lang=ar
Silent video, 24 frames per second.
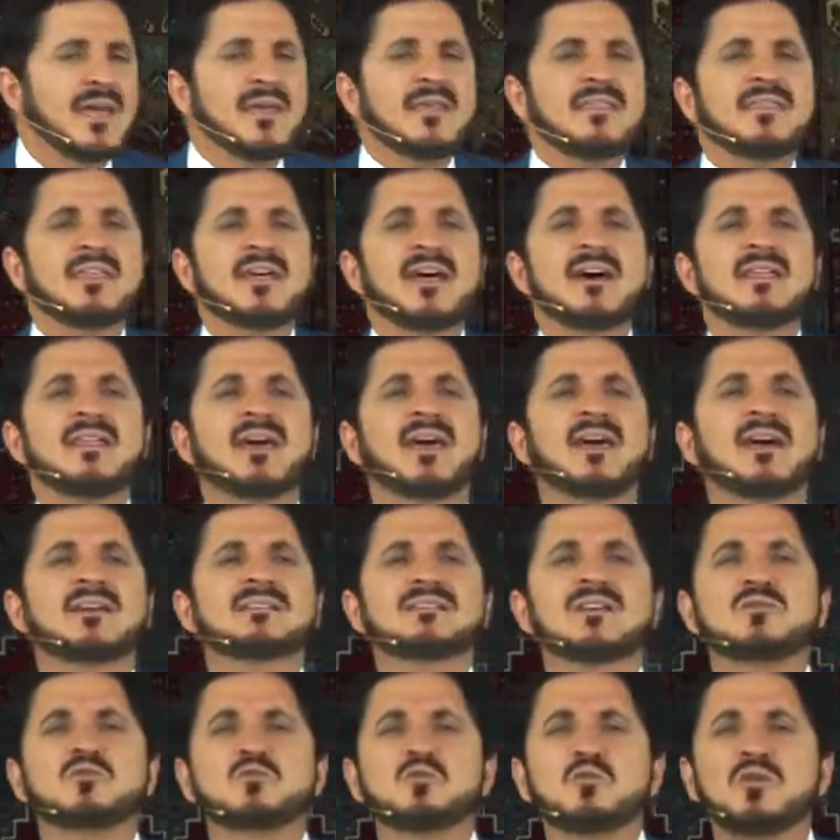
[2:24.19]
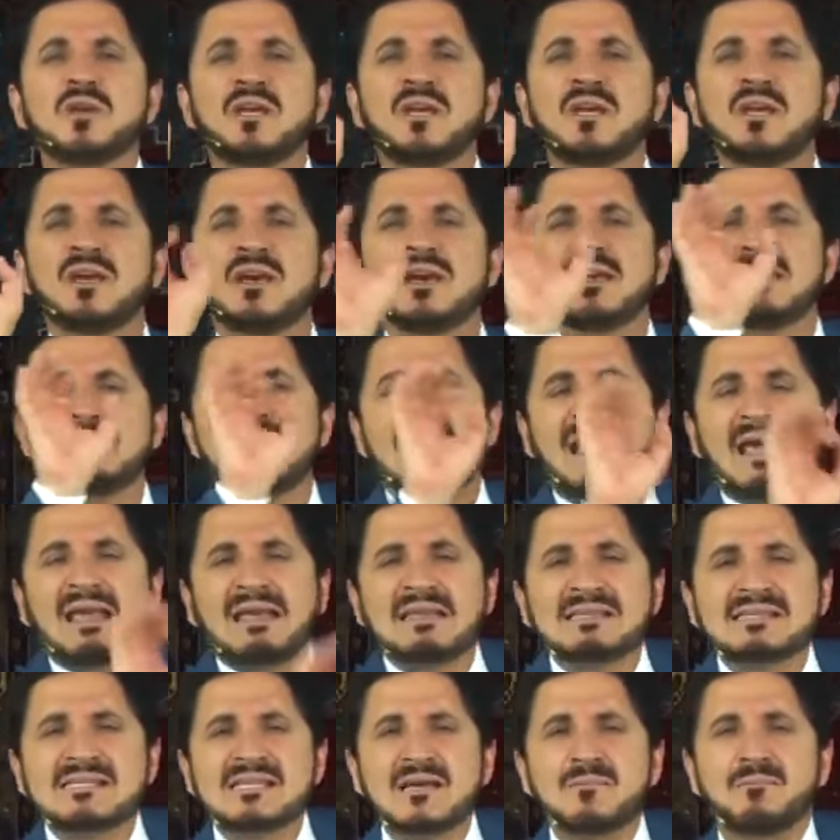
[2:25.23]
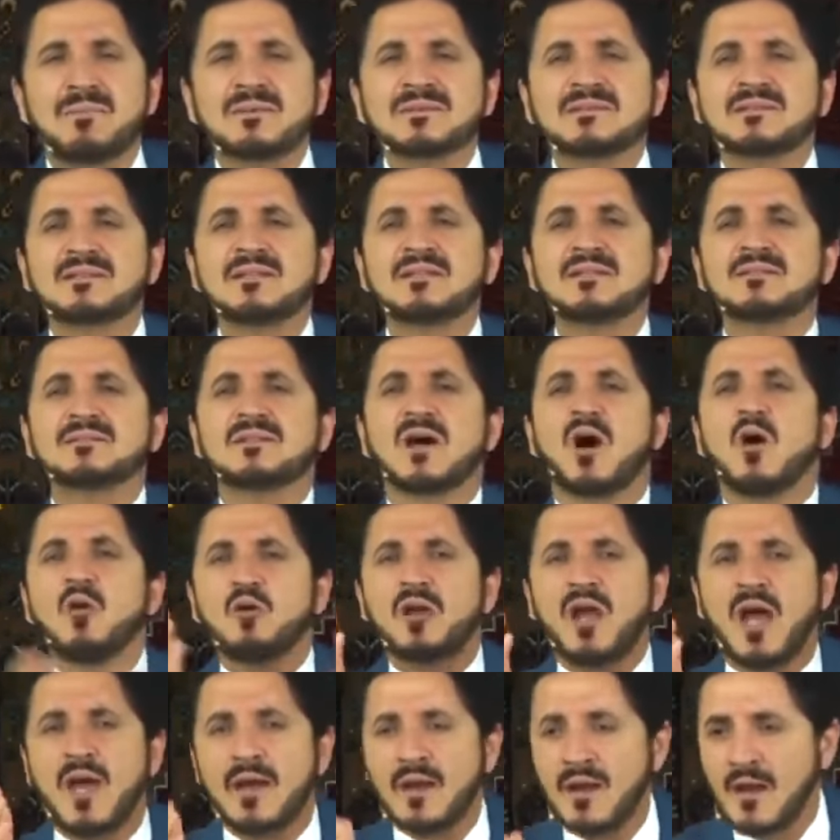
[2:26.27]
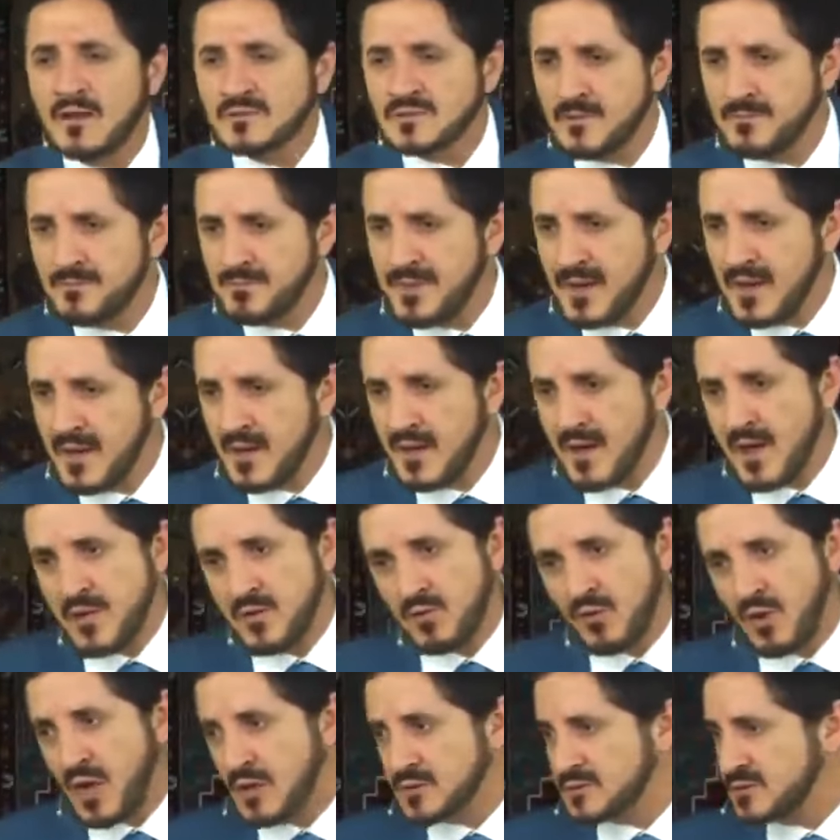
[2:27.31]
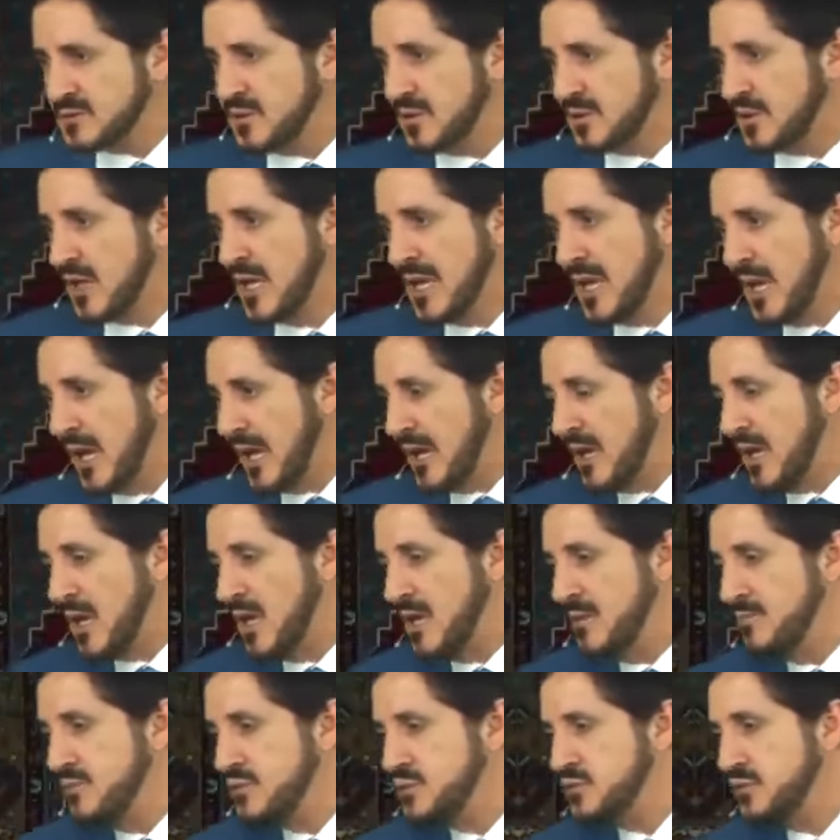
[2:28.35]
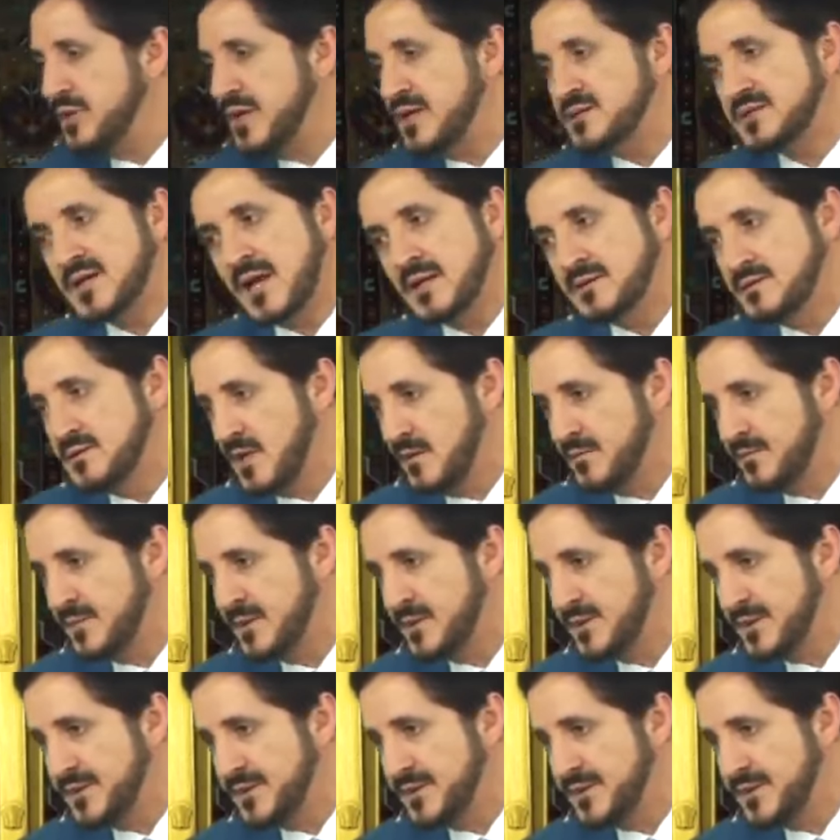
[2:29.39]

إذا نخزته إيه نخزة بسيطة هرع الأطباء لأنه خطير العالم بدون يتهدم